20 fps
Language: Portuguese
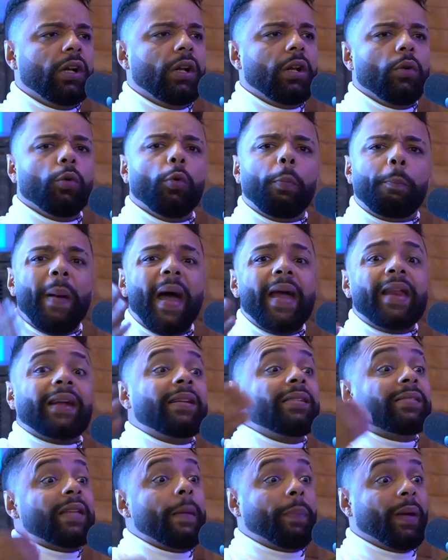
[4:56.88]
o
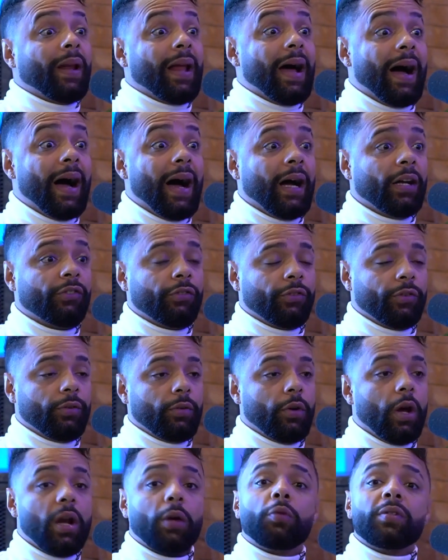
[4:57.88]
Pericles é pela arte.
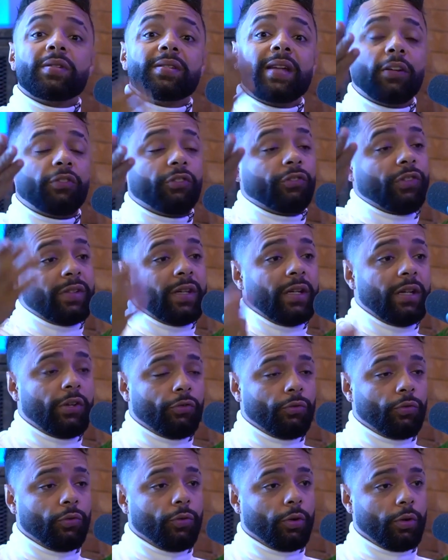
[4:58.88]
Olha quantos artistas ele
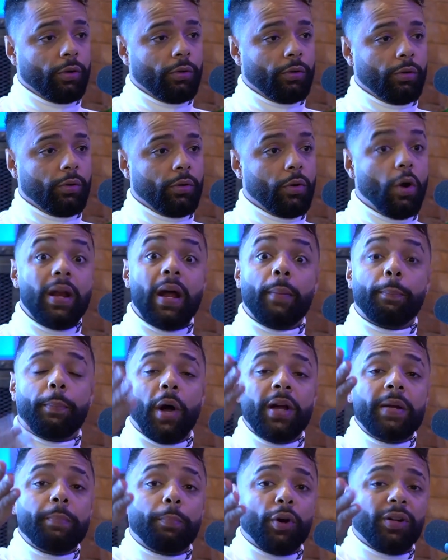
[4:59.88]
ajudou. Olha
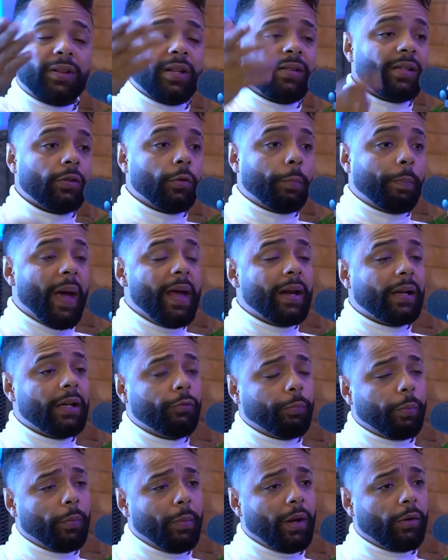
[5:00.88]
a, importância do Pericles
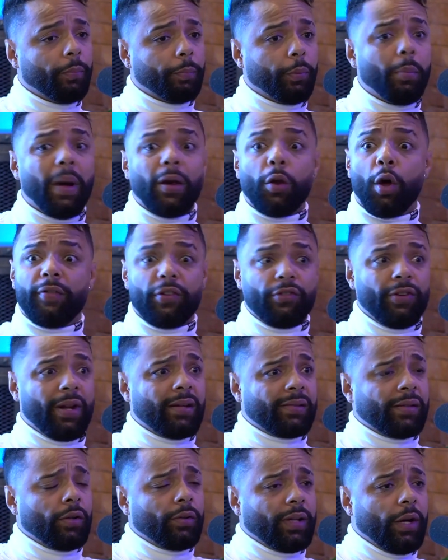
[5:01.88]
para uma, uma nova
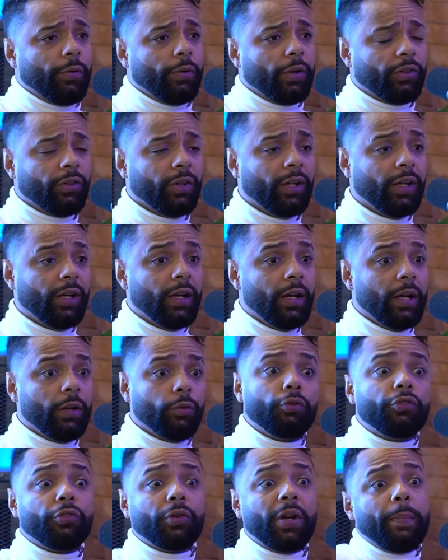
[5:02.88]
geração até hoje.
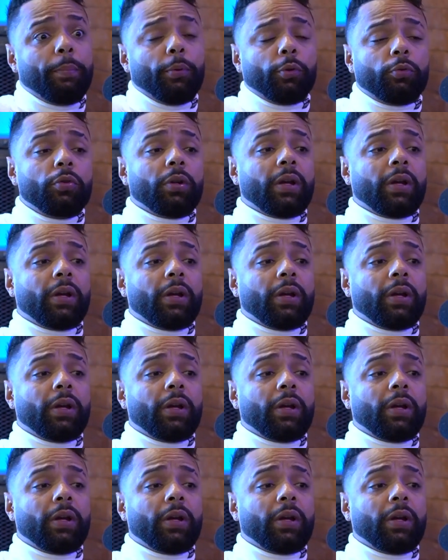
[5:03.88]
Não digo nem por tudo que